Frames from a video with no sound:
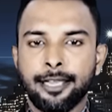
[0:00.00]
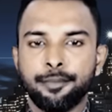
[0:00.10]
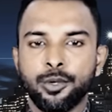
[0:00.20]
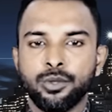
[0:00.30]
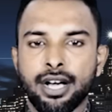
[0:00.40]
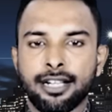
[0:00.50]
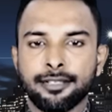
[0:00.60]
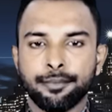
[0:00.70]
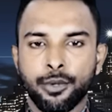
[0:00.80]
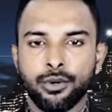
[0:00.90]
இப்போது
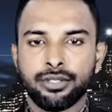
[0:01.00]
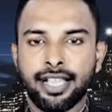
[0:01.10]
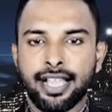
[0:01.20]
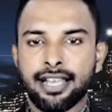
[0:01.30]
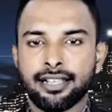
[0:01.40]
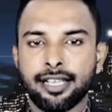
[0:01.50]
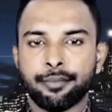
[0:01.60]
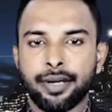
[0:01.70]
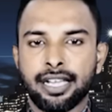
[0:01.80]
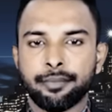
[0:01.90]
அங்கு போர் தயார்நிலை
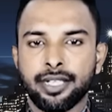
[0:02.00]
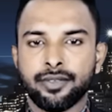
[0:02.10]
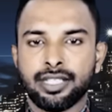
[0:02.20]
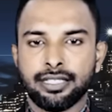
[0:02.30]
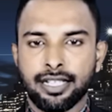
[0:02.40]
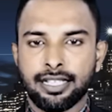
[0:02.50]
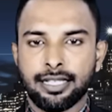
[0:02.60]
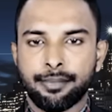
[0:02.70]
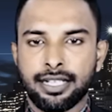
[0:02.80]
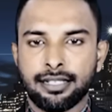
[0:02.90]
படைப்பிரிவுகள்
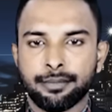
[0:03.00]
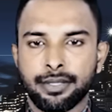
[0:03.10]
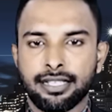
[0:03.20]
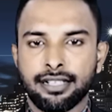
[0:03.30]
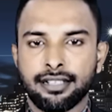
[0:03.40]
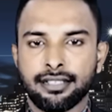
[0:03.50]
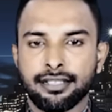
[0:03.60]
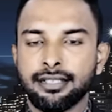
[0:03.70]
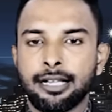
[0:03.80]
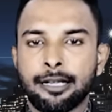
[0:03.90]

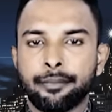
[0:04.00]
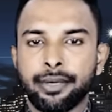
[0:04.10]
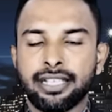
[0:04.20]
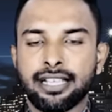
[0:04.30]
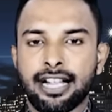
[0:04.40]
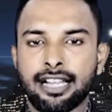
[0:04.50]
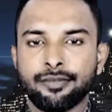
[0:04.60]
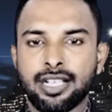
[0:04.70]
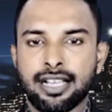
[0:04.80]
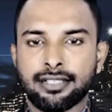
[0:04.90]
நிறுத்தப்பட்டிருப்பதிலிருந்து பெரிய
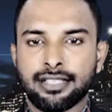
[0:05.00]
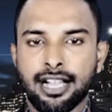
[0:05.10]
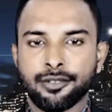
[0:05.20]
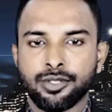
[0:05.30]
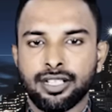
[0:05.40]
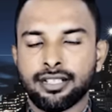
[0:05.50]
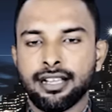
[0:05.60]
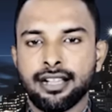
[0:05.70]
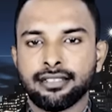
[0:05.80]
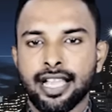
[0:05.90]
அளவிலான
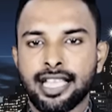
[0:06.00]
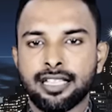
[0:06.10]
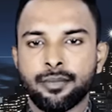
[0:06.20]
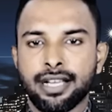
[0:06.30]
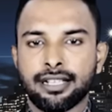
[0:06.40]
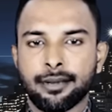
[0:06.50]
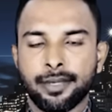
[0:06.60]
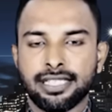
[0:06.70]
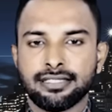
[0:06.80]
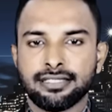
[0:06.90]
தாக்குதல்கள் அங்கு
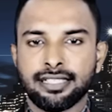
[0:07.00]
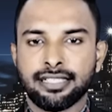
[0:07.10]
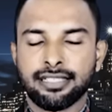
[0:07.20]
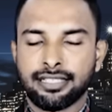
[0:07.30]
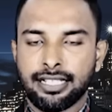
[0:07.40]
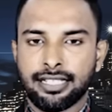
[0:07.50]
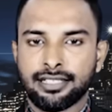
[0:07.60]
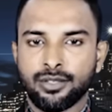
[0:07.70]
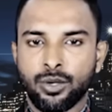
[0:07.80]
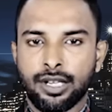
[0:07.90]
எதிர்பார்க்கப்படுகின்றன என்று
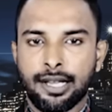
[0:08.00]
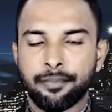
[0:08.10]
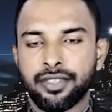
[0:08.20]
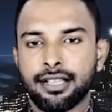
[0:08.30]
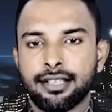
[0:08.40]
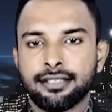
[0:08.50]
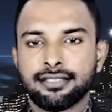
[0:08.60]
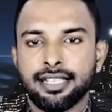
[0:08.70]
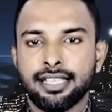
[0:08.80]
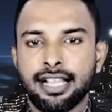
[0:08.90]
கெடுத்துக் கொள்ளலாம்
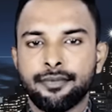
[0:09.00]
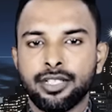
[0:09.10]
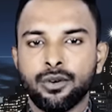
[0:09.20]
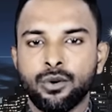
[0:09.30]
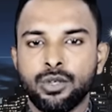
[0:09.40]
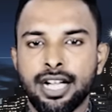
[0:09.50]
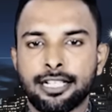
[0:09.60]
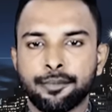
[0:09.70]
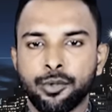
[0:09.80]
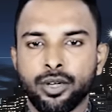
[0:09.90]
சிரியாவின்
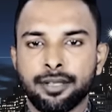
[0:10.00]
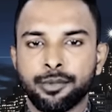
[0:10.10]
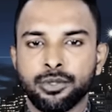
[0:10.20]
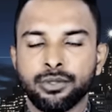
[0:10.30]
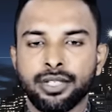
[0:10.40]
உள்நாட்டு போரின் போது